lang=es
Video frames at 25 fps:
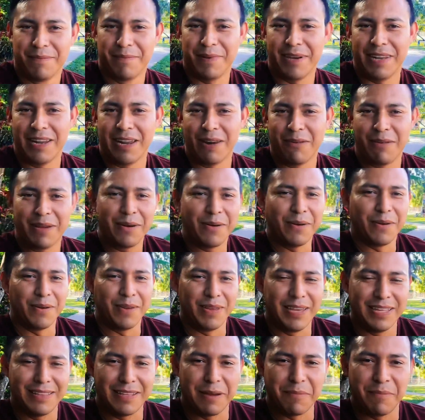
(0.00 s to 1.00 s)
para luego
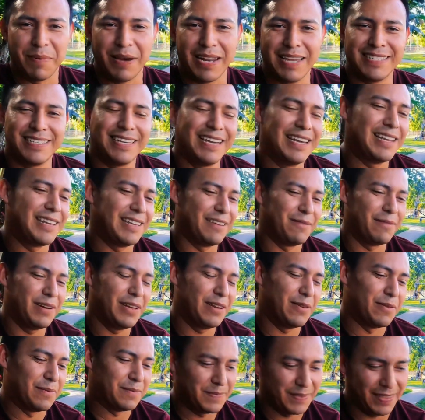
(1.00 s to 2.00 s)
este aparecer y
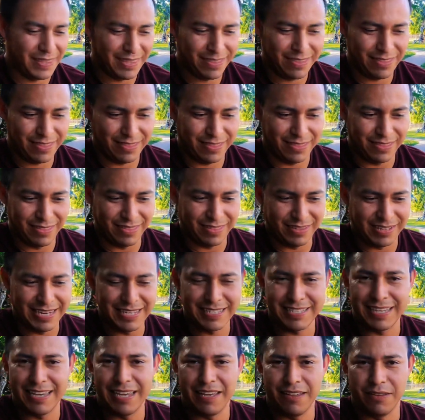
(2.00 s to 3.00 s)
bueno,
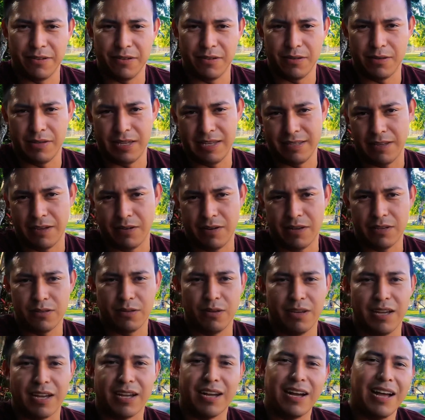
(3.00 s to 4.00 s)
gracias a Dios este, ahora
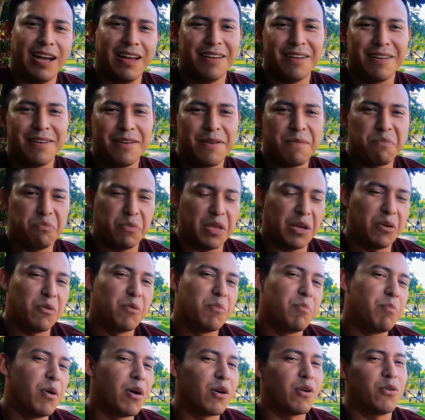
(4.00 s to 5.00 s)
estoy acá. Tengo
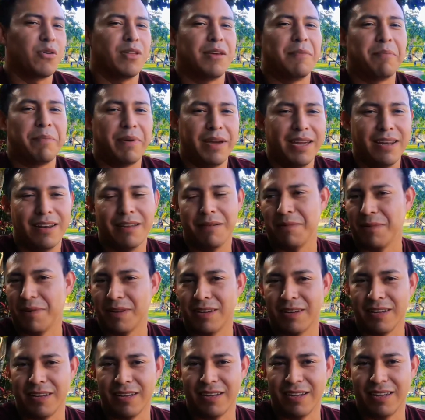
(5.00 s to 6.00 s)
un poco de pena
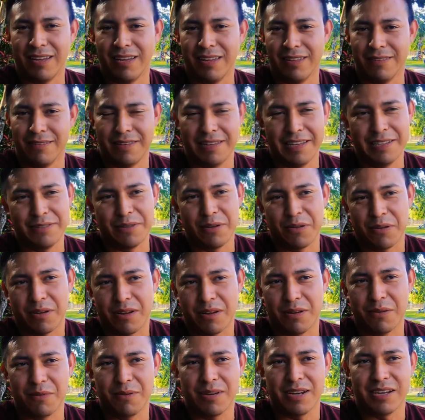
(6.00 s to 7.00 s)
porque eso es lo
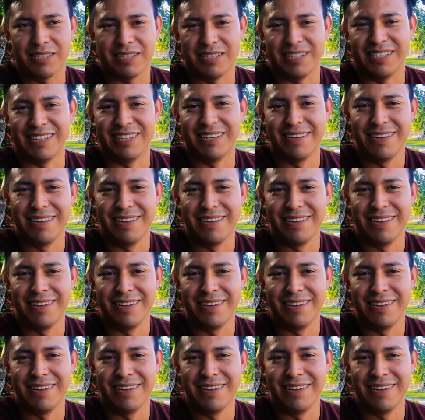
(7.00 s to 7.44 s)
que nunca se,